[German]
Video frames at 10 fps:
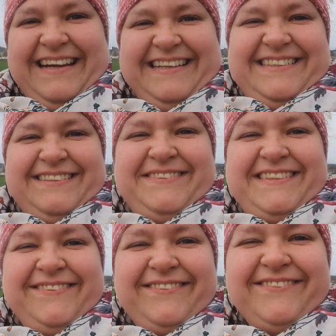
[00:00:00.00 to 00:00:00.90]
Da ist es ein
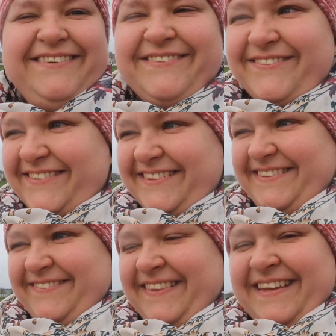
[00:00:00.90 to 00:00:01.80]
bisschen
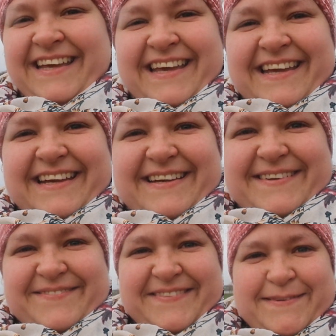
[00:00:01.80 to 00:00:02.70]
ungewohnt,
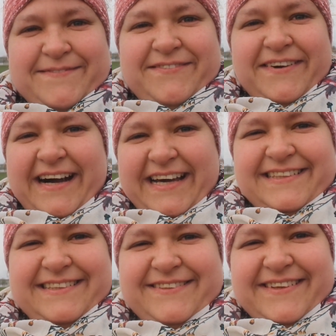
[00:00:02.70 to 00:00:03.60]
ähm, im
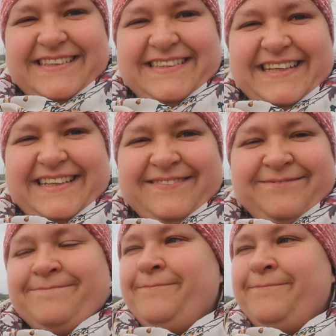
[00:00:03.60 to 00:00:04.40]
Freien zu erzählen.